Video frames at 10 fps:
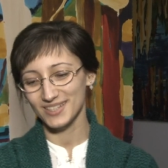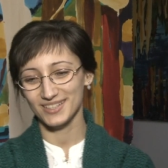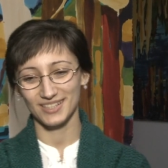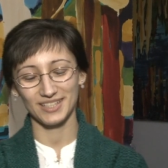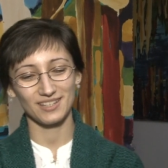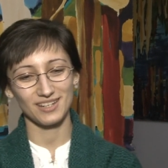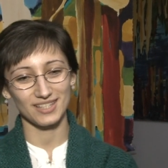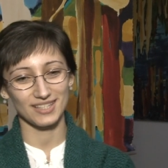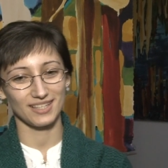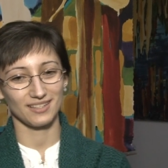e,
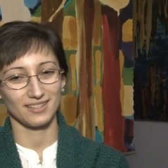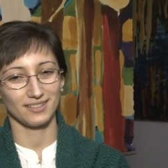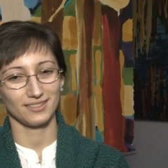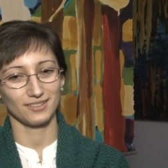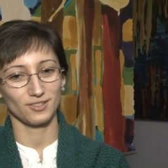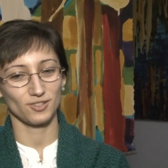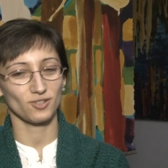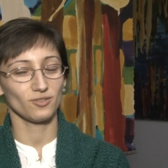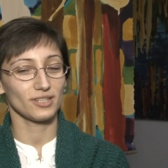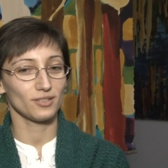literackie
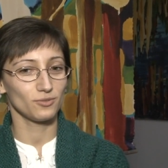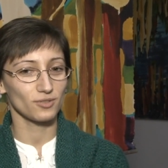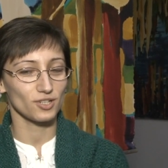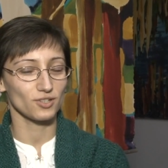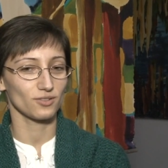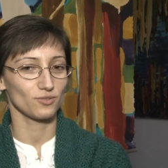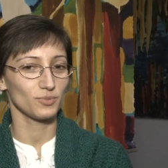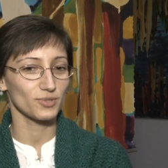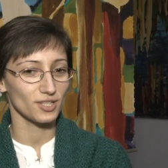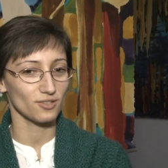Zielonej Góry, czy
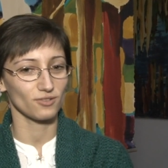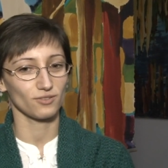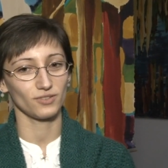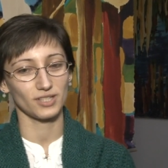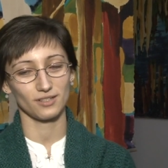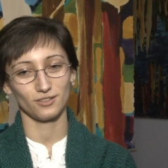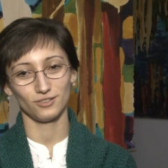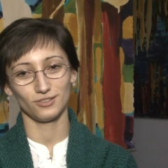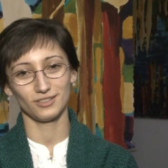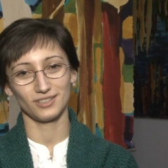lubuskie
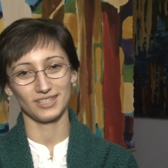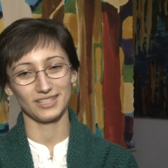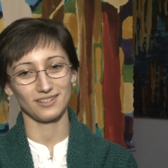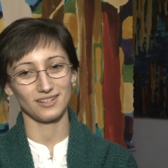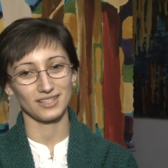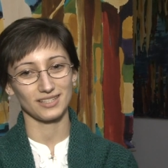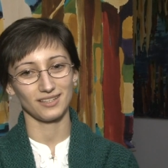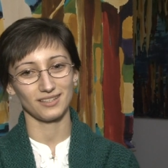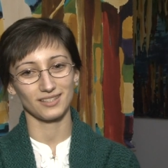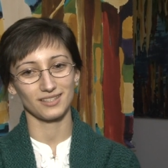środowisko
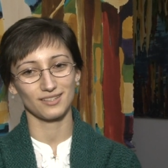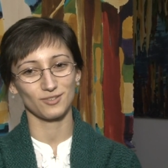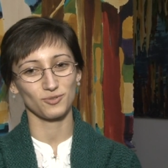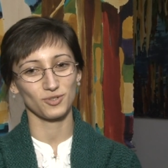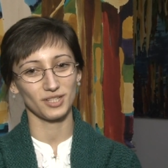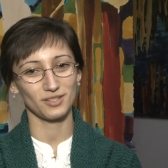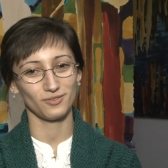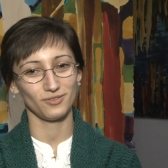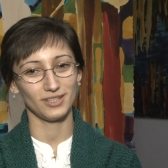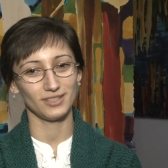literackie jest
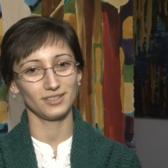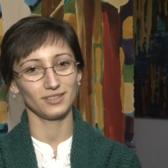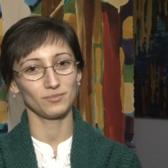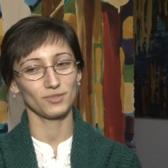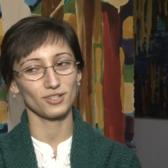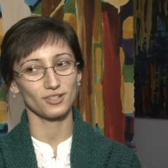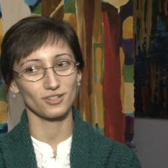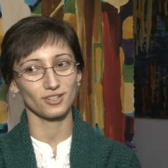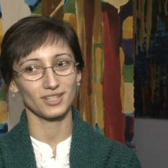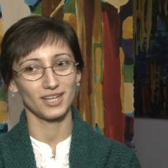zróżnicowane i myślę,
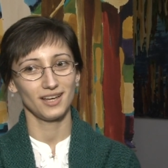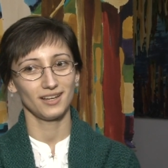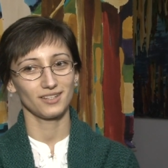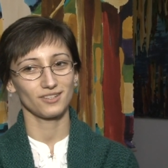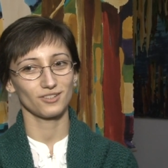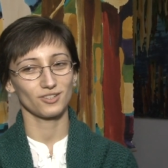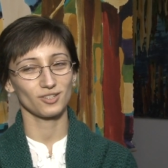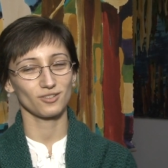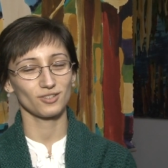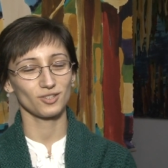że,
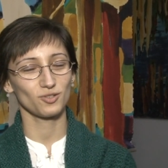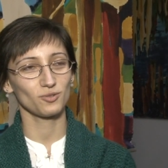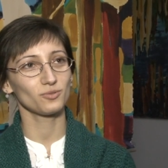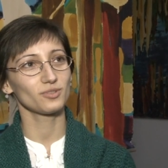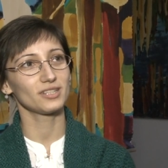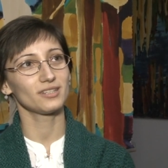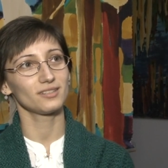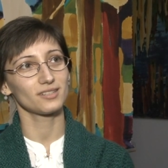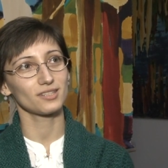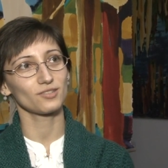że dosyć
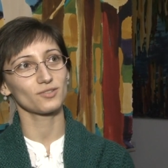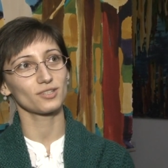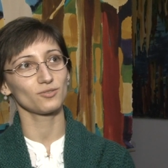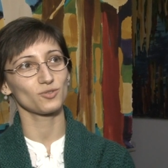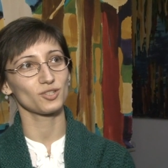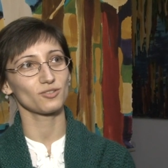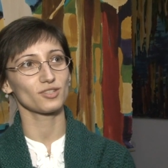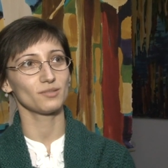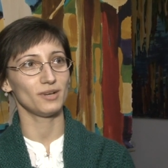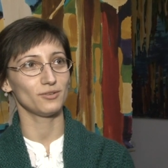trudne z tego względu, że to
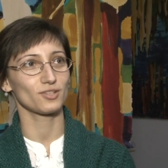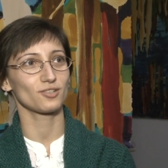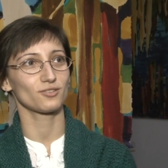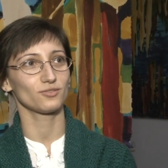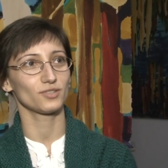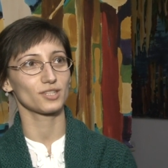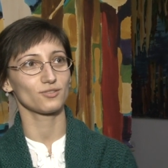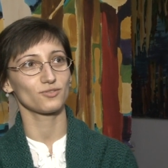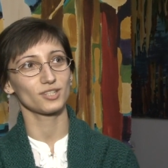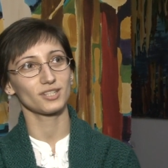jest małe
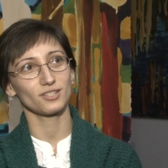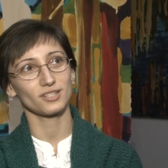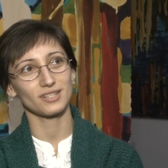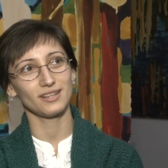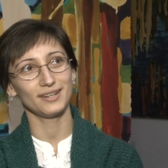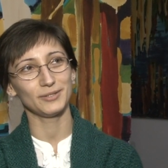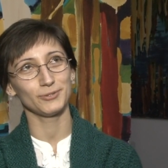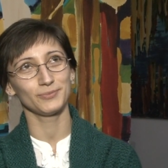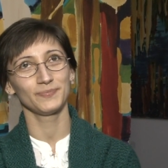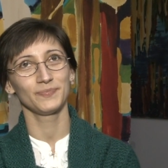środowisko. Wszyscy się znają,